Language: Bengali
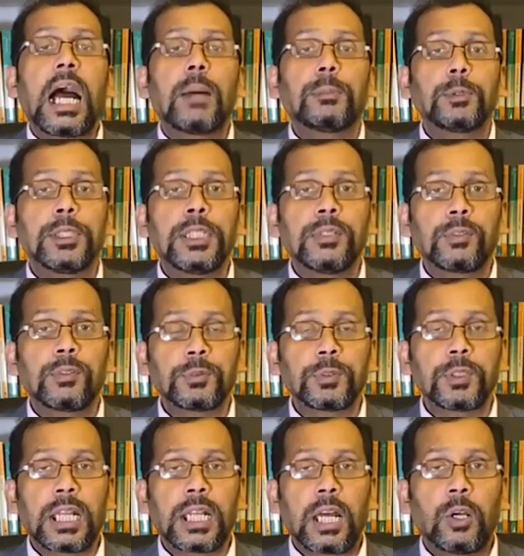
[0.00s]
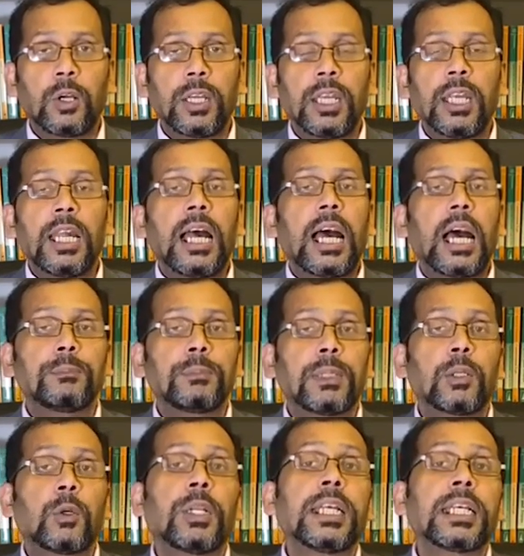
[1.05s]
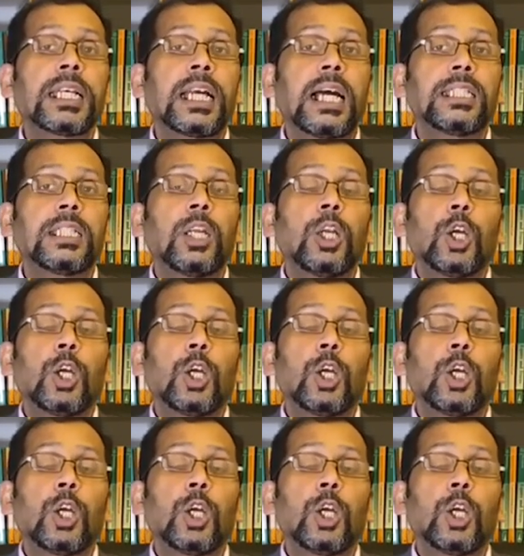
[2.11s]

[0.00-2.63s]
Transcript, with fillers: আপডেট ইনফরমেশন না হয় আপনার অনেক কাজ